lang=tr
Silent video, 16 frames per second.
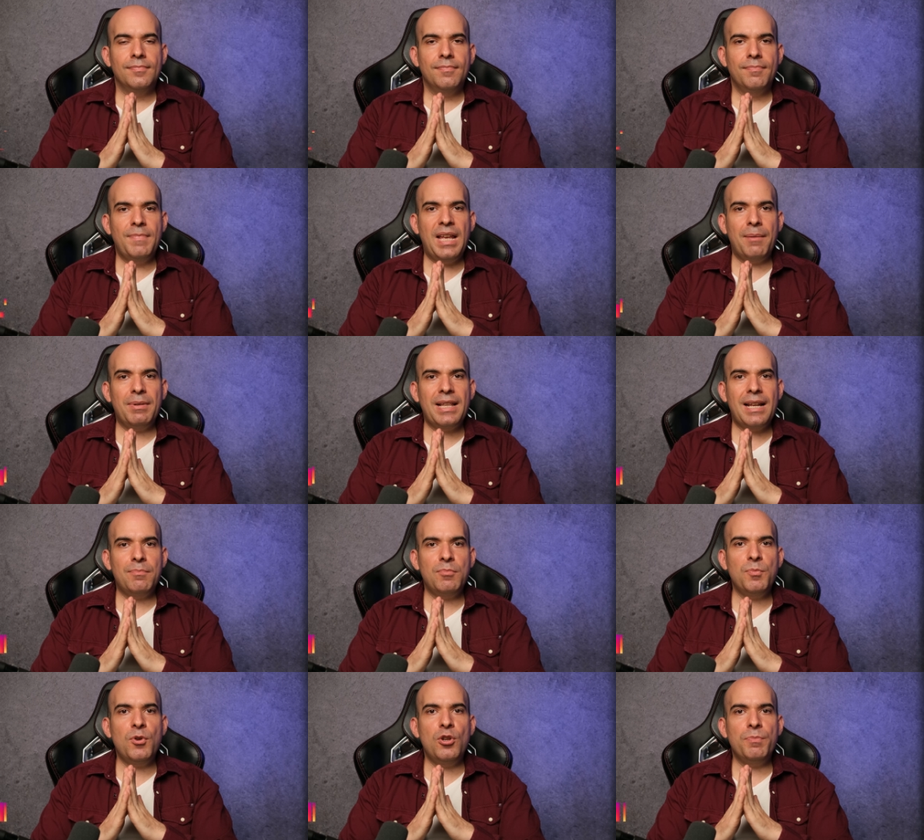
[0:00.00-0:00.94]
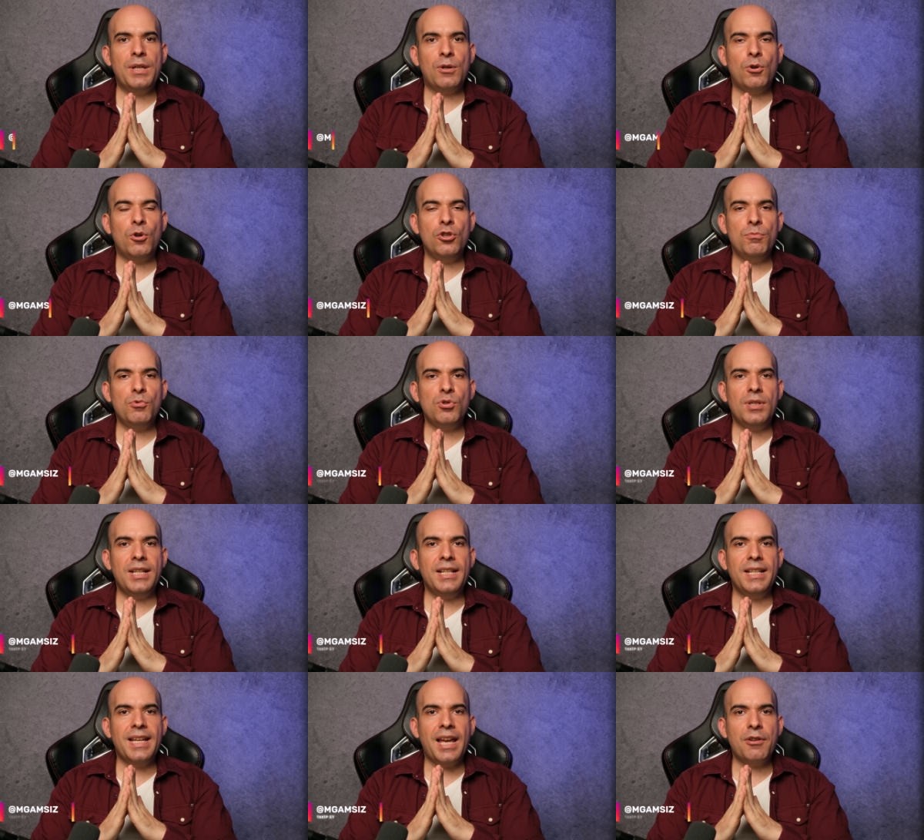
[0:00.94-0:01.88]
Merhabalar bu bölümde konumuz
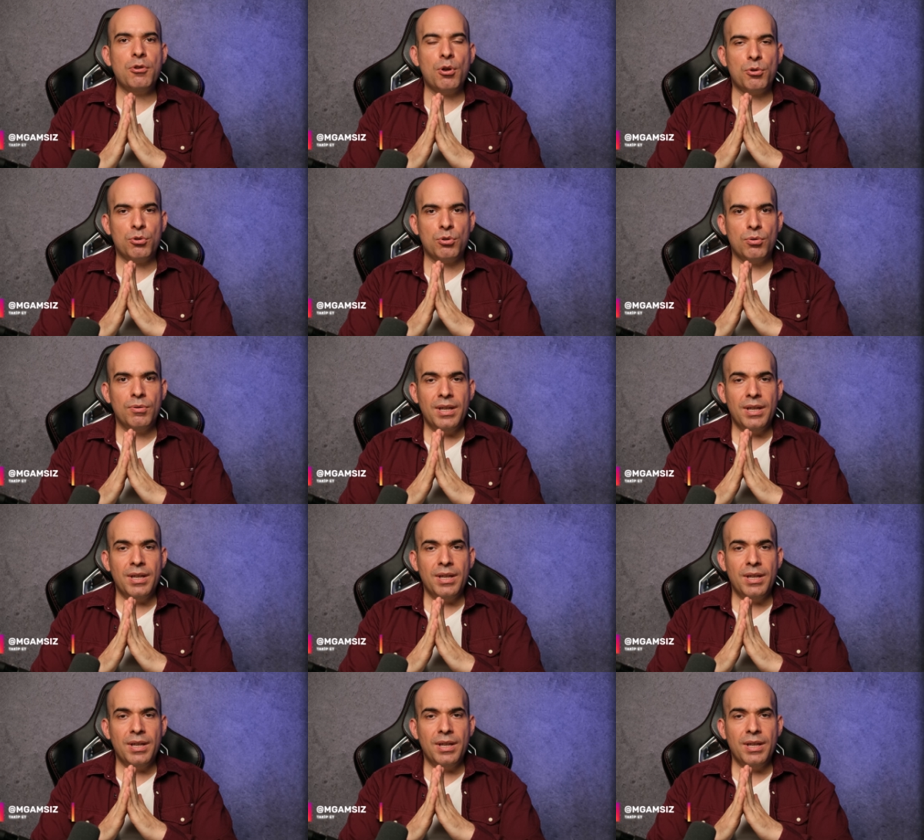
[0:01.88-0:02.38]
DDR4.